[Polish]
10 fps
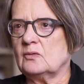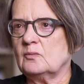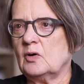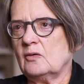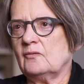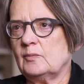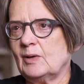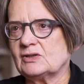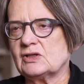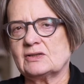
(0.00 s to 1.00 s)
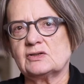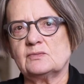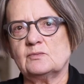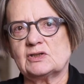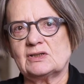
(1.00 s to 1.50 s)
Mogą
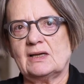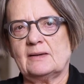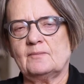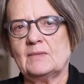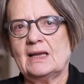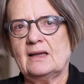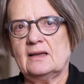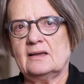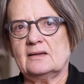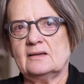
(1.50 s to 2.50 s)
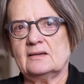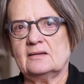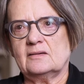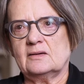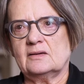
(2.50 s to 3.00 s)
wybaczać, myślę,
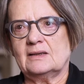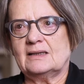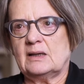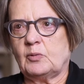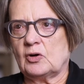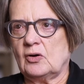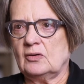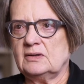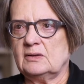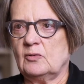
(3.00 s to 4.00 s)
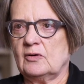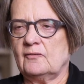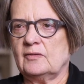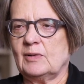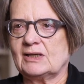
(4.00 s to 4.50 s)
y, inne poglądy,
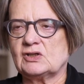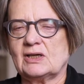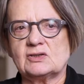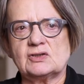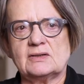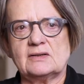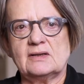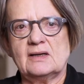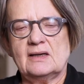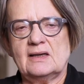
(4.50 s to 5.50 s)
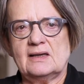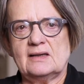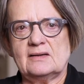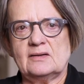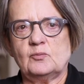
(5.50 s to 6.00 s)
mogą wybaczać
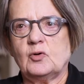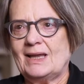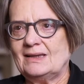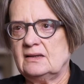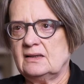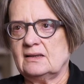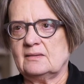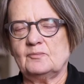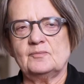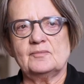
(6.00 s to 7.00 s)
błędy,